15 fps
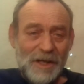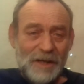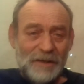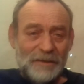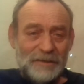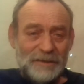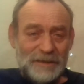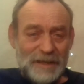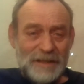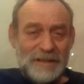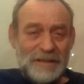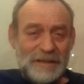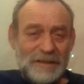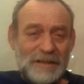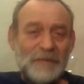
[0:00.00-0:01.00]
Und das
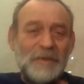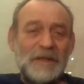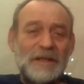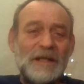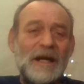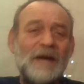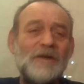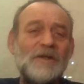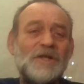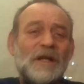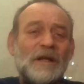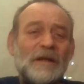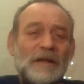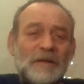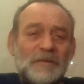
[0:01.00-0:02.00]
ist nämlich der
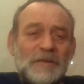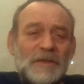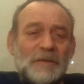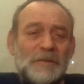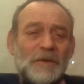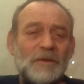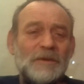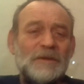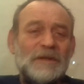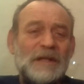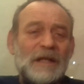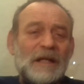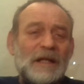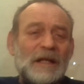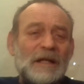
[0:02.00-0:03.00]
ausschlaggebende Punkt,
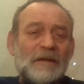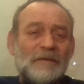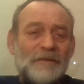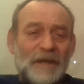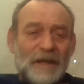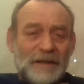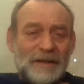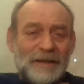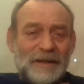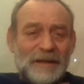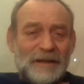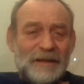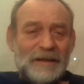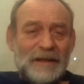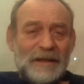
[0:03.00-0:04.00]
wann
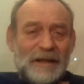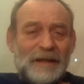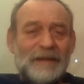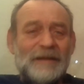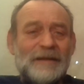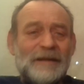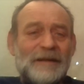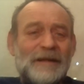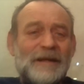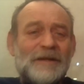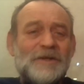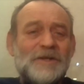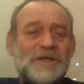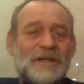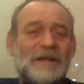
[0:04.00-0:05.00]
ich eigentlich
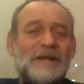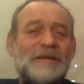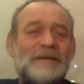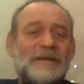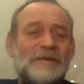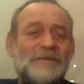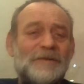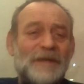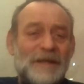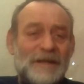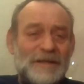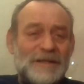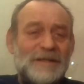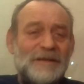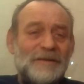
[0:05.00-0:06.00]
eine Stadt
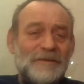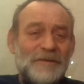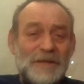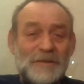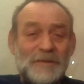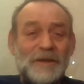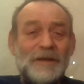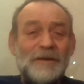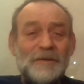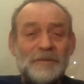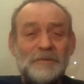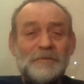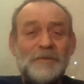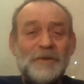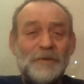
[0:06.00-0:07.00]
verlasse, und zwar
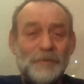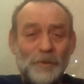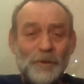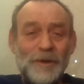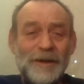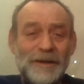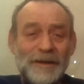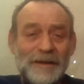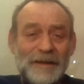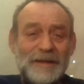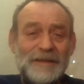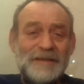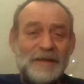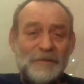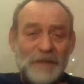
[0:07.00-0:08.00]
bevor
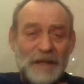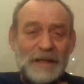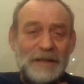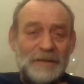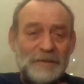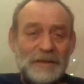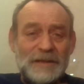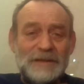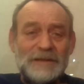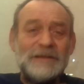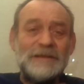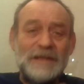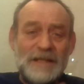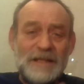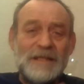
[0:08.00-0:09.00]
es gefährlich wird.
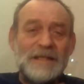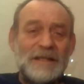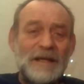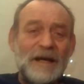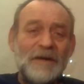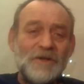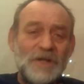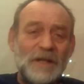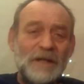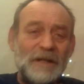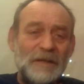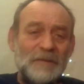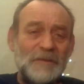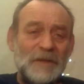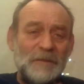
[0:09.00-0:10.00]
Das ist der
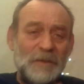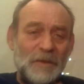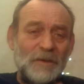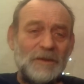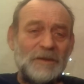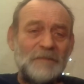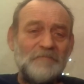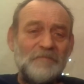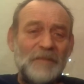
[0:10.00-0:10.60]
ausschlaggebende Punkt.